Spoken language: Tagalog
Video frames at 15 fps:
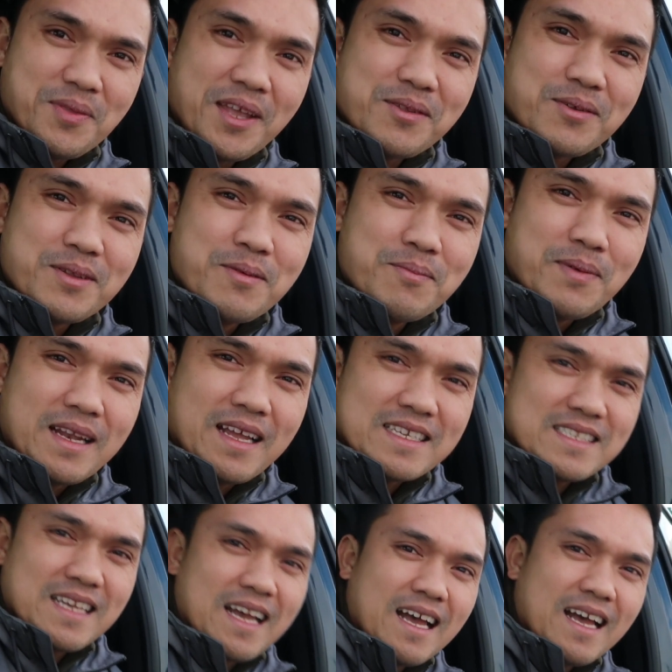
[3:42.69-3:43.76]
Dito din
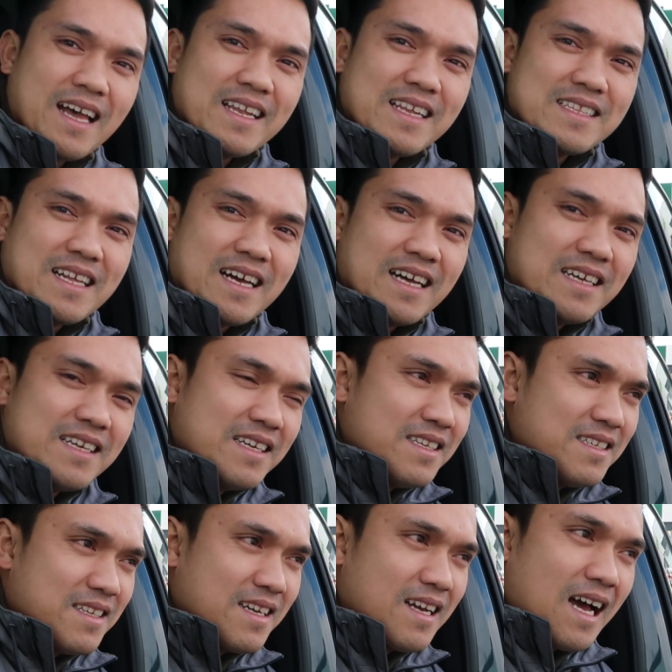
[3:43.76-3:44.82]
pala sa Canada,
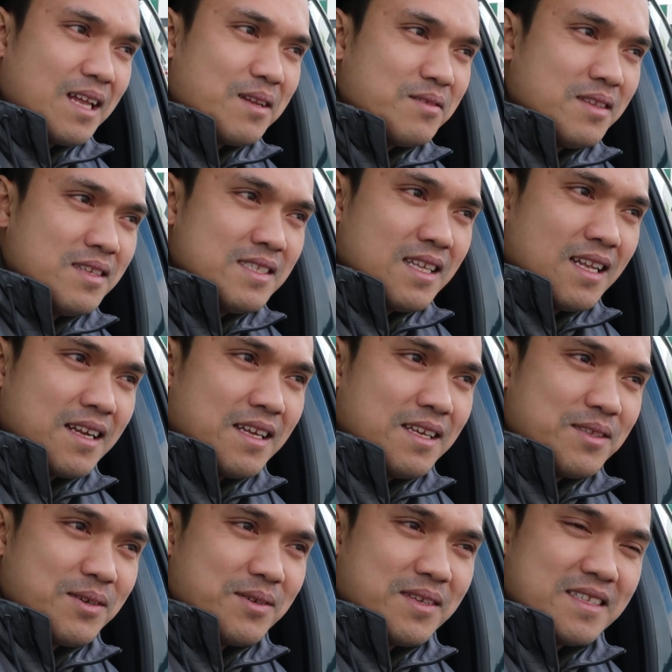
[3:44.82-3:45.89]
nag nagaano din sila rito,